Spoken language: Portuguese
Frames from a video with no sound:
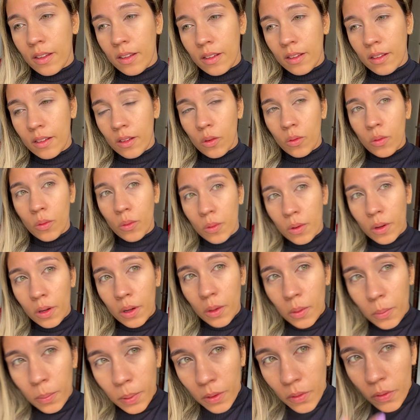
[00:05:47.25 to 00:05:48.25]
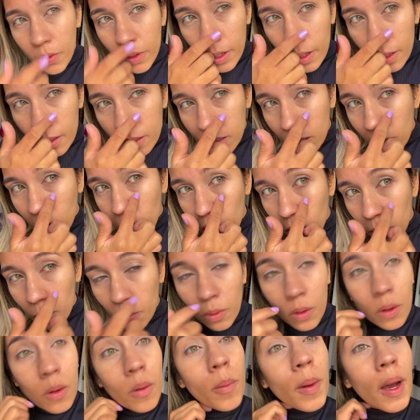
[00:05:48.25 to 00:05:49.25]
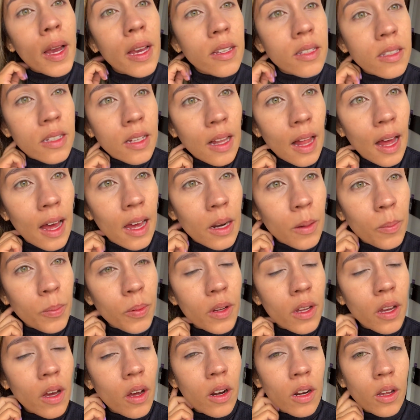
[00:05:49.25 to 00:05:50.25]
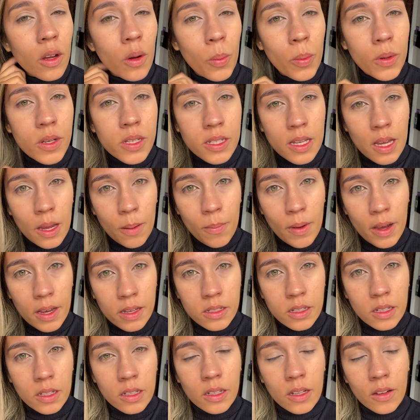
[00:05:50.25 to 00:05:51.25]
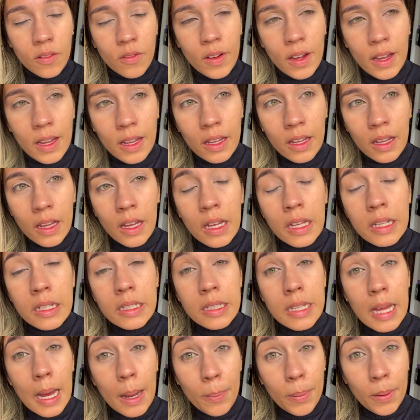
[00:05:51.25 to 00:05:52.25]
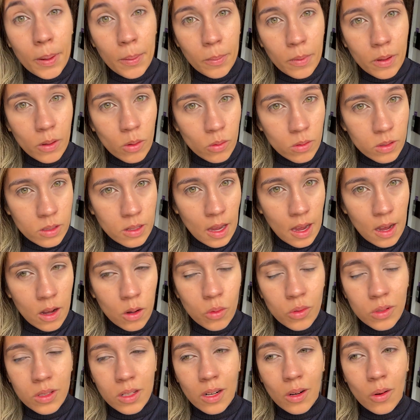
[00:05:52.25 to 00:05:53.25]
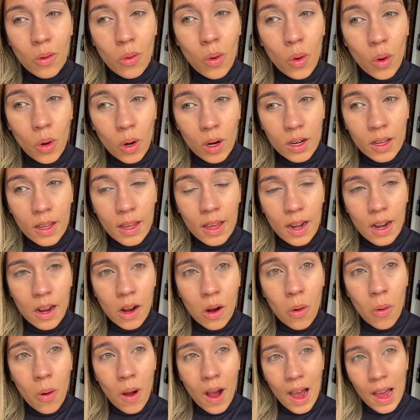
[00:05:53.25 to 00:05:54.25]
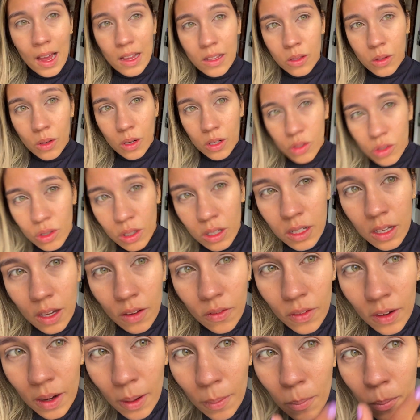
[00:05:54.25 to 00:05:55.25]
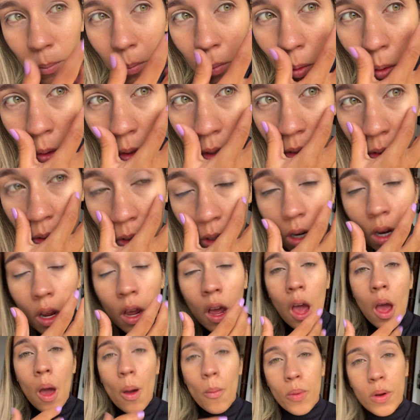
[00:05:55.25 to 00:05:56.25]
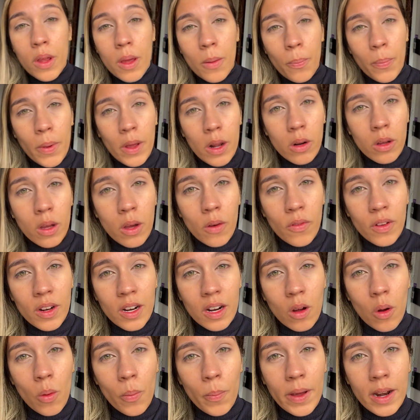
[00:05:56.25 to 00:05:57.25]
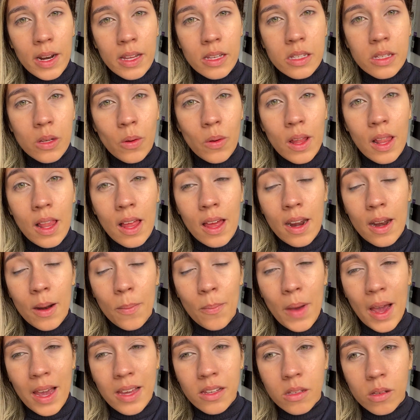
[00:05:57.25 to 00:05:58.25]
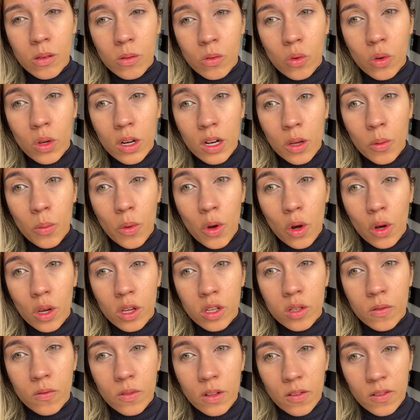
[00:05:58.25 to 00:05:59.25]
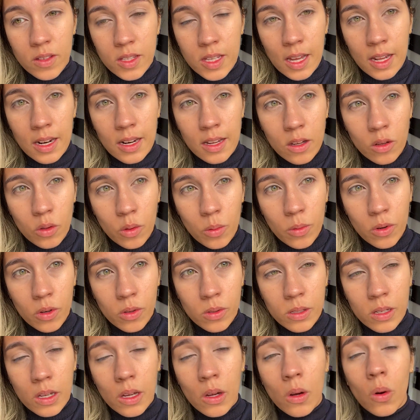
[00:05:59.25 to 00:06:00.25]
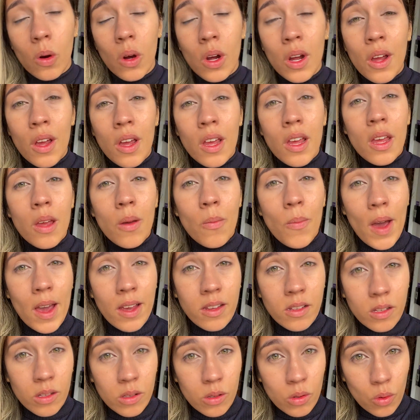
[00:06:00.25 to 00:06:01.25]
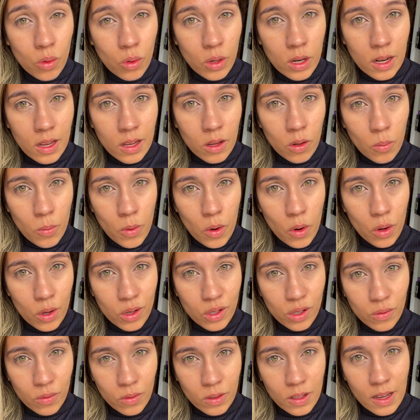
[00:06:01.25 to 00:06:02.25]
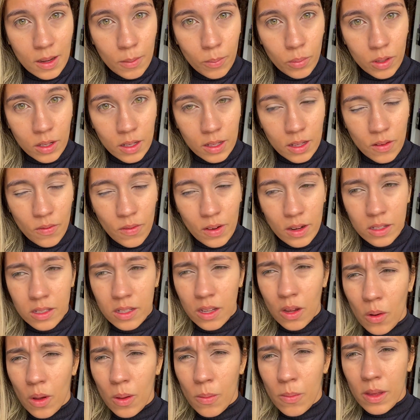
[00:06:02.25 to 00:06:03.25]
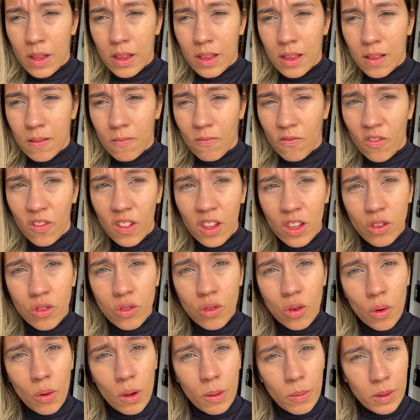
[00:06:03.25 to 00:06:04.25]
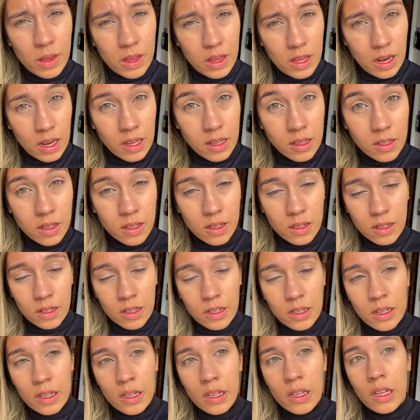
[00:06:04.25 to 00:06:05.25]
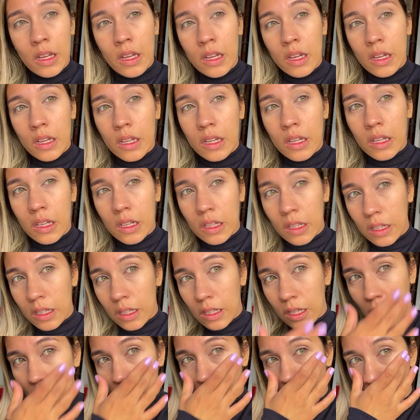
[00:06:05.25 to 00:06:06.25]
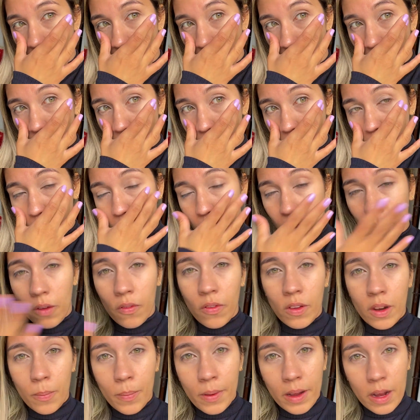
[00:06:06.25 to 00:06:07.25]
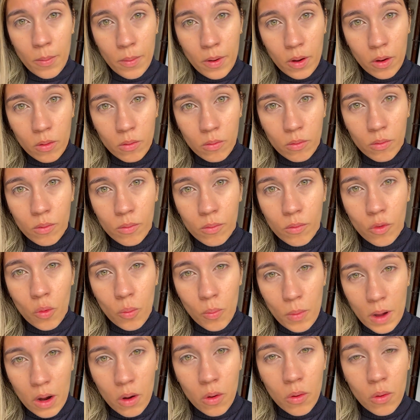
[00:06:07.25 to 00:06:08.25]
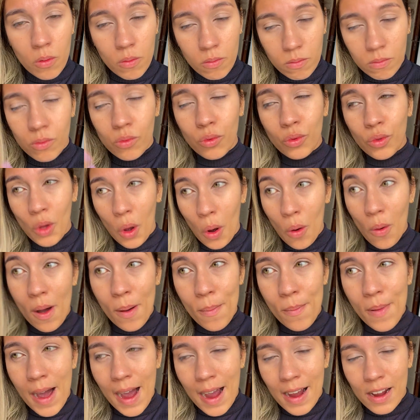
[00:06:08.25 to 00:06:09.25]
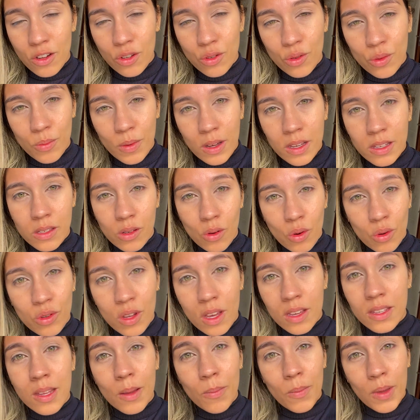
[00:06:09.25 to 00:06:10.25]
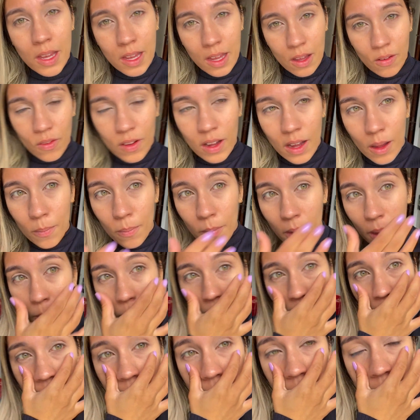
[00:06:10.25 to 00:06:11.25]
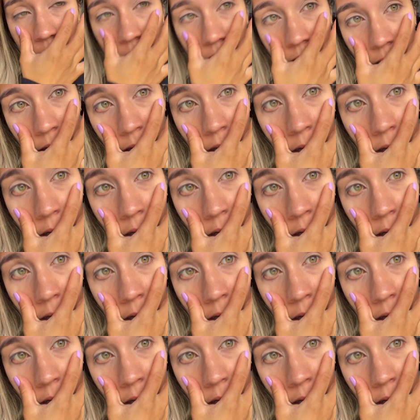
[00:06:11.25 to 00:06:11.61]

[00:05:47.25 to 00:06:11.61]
Então, eu preferi essa cor um pouco mais clara, porque a hora que eu passar a base ainda vai dar pra mim usar. A outra cor, que era 4, acho que ia ficar muito escura. porque pelo que eu vi na comparação, ela era mais escura que o meu corretivo da Visela, que é o número 5, e mais escura que o meu corretivo da Bruna Tavares, o M20 ou M30. Então, eu preferi pegar uma, uma, um tom abaixo, mas eu já sabia que ia ficar bem mais